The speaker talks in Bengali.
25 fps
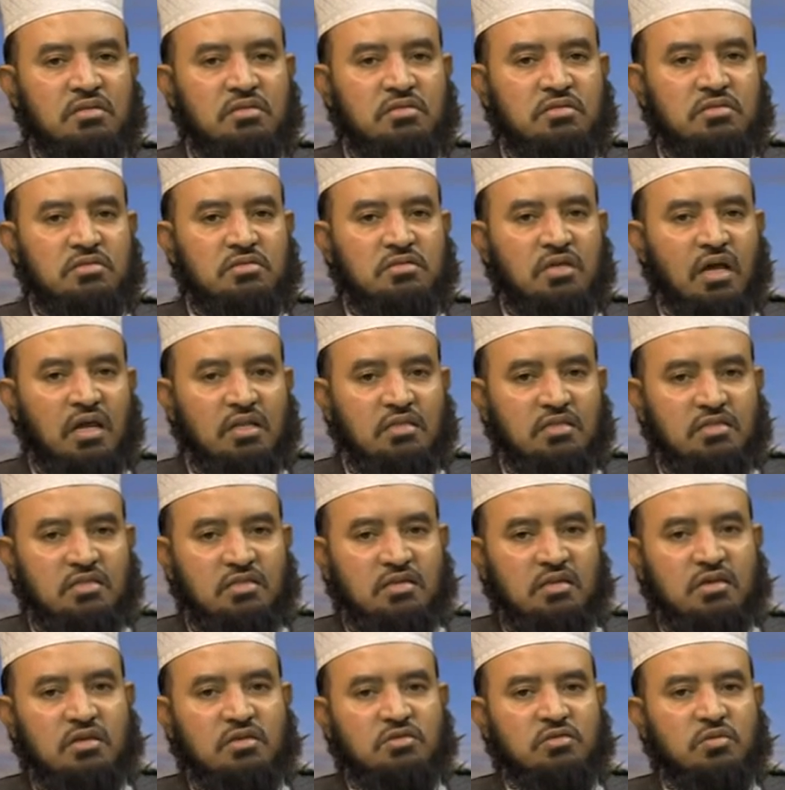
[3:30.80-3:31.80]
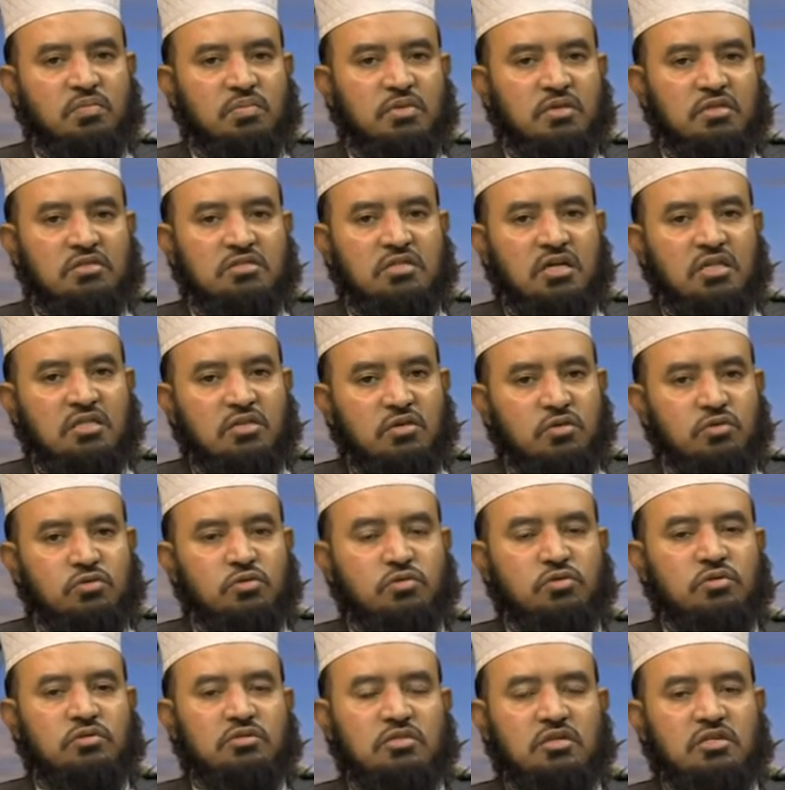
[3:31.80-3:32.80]
জাত থেকে জমিন জাতীয়
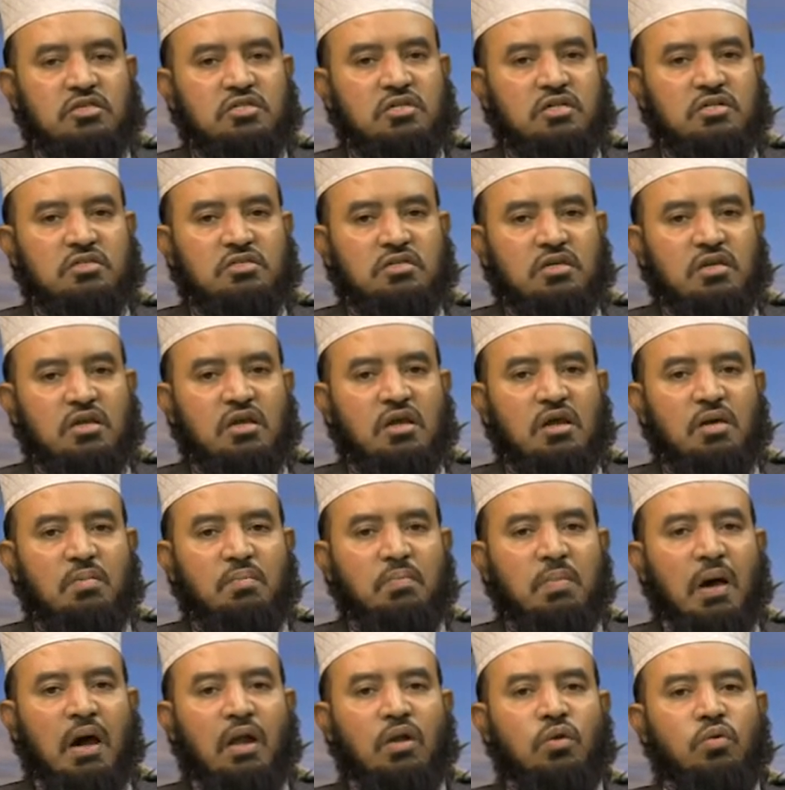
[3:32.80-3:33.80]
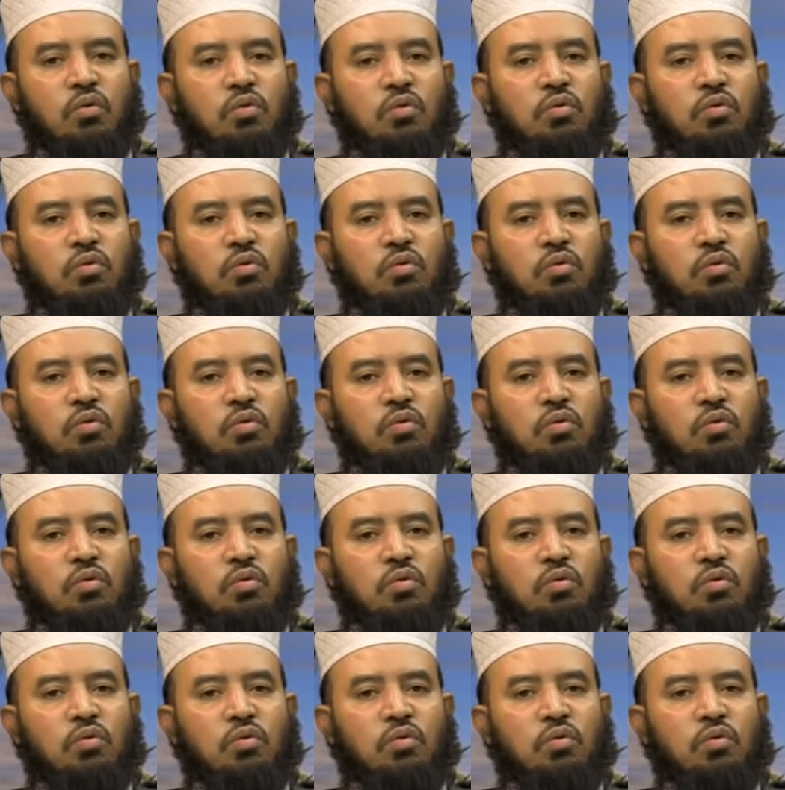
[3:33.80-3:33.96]
যত জিনিস আছে বালু